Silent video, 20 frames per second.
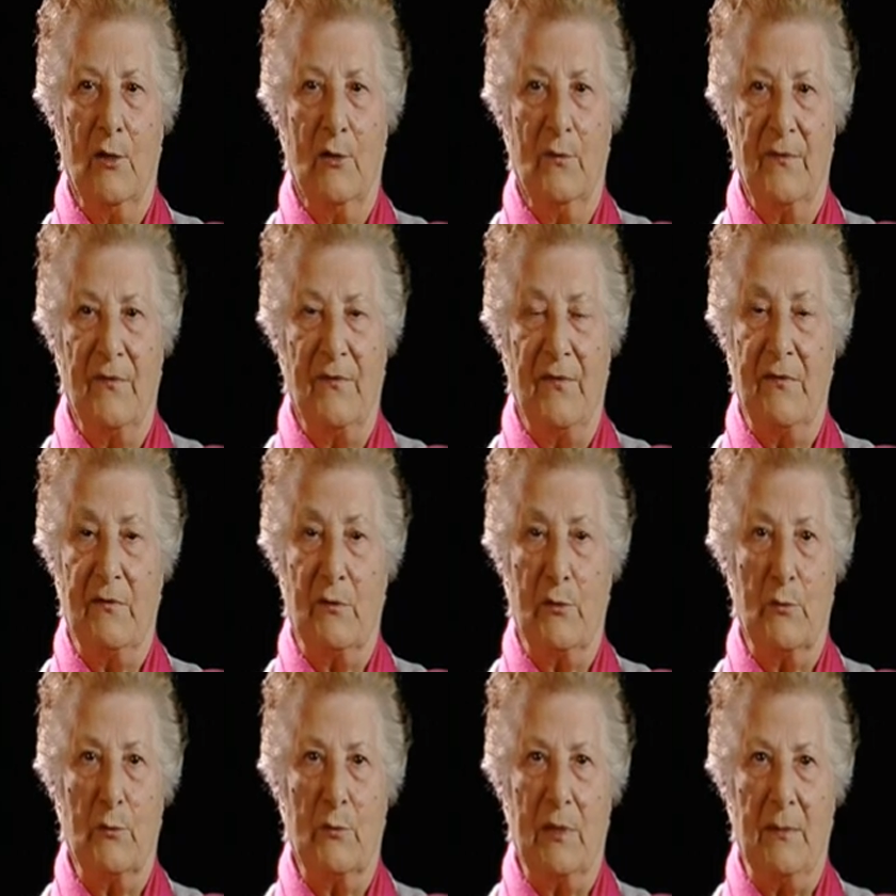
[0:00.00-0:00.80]
Io lo
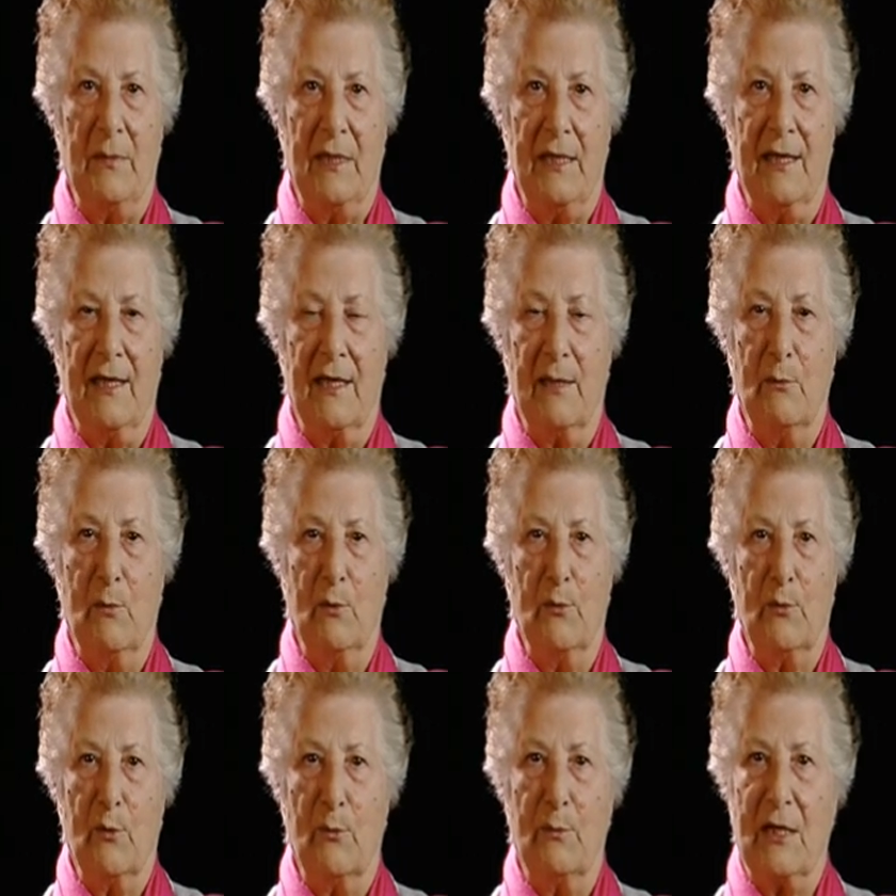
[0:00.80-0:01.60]
vivevo in una
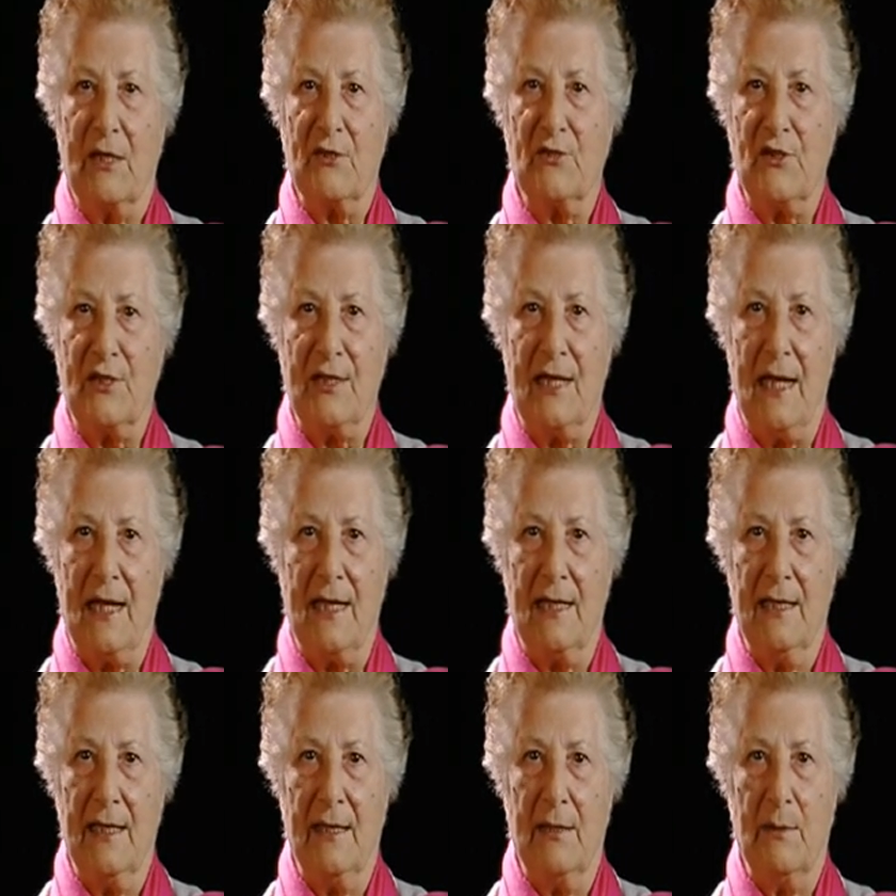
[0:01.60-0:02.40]
maniera molto
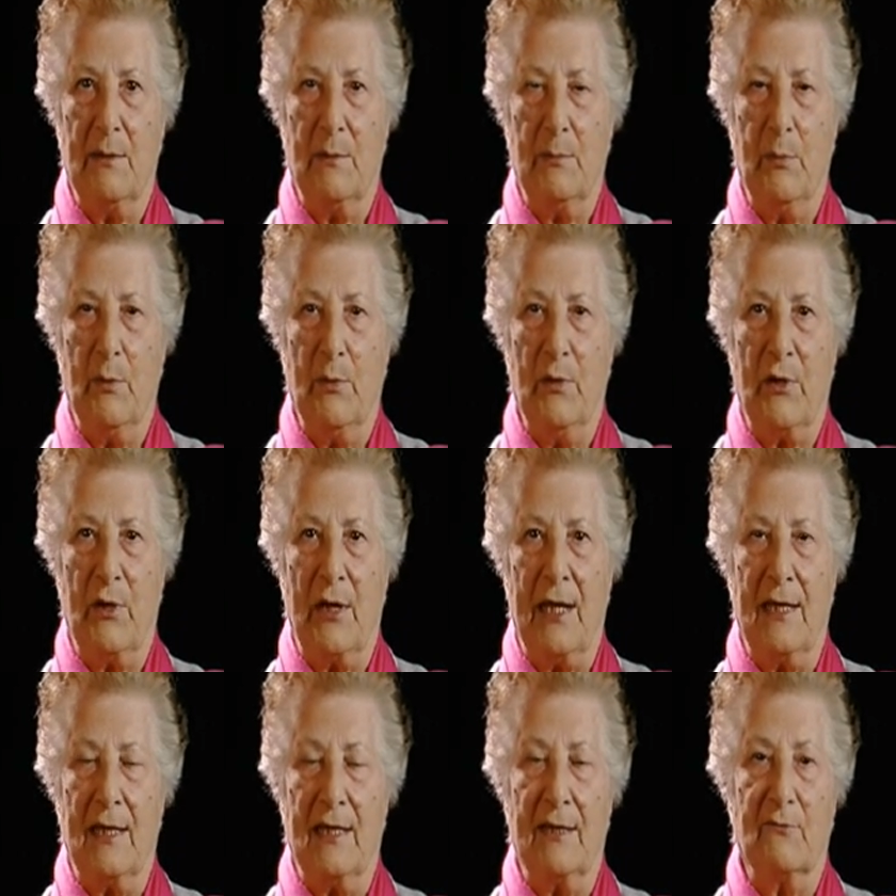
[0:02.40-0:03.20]
marginale,
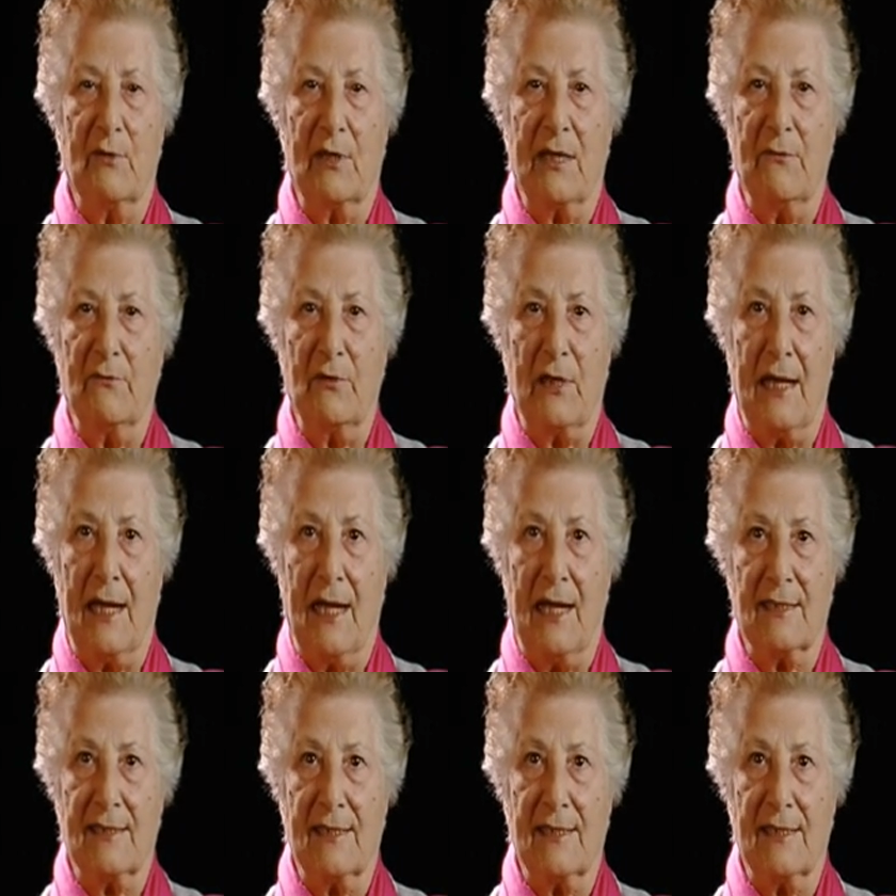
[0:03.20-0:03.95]
poiché lavoravo in